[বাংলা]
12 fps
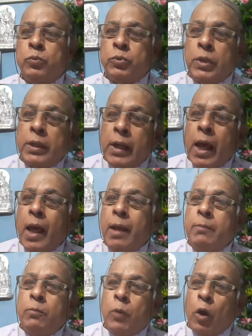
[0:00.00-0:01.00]
সেটা
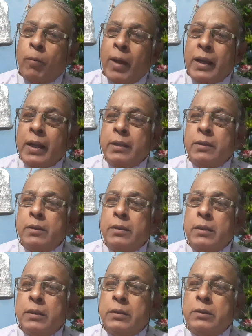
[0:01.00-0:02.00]
ভগবানের
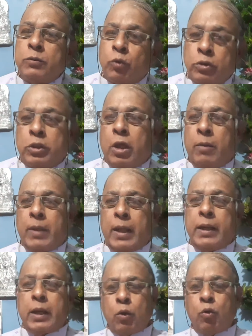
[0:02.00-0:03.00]
করতে হবে আর
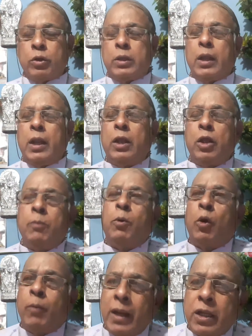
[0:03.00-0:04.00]
এটা করতে গেলে গেলে
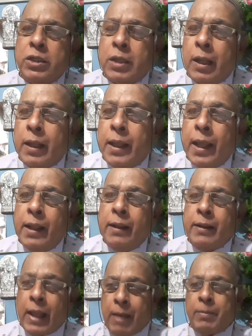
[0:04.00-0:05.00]
ভগবানের সঙ্গে
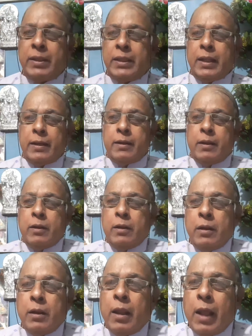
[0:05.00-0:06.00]
আমাদের
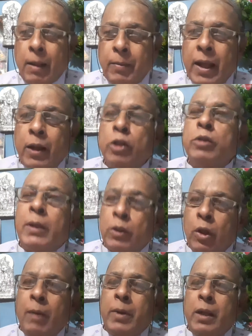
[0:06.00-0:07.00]
আমার অথবা
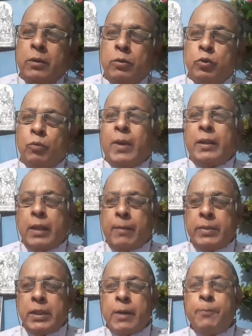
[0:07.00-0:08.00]
আমার তোমাদের
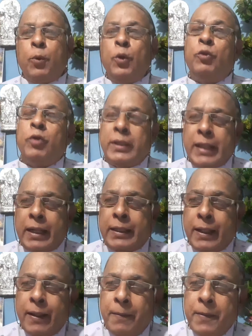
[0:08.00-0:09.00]
আমাদের একটা পরিচয়
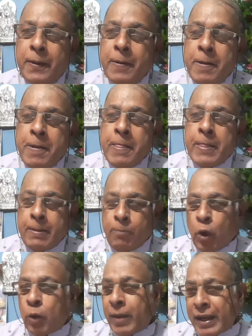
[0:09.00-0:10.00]
থাকতে হবে
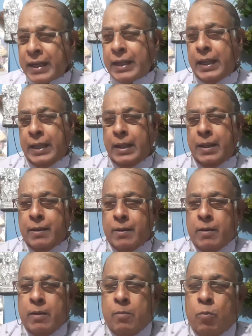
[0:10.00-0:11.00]
ভগবানকে
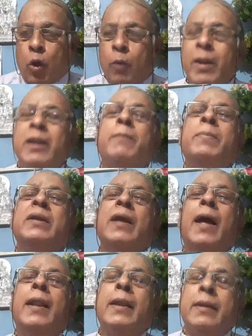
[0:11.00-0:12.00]
ভগবানটা
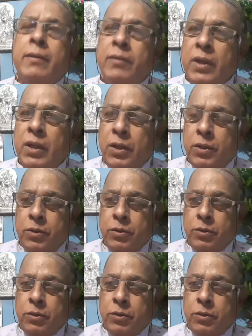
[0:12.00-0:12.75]
বিশাল একটা জিনিস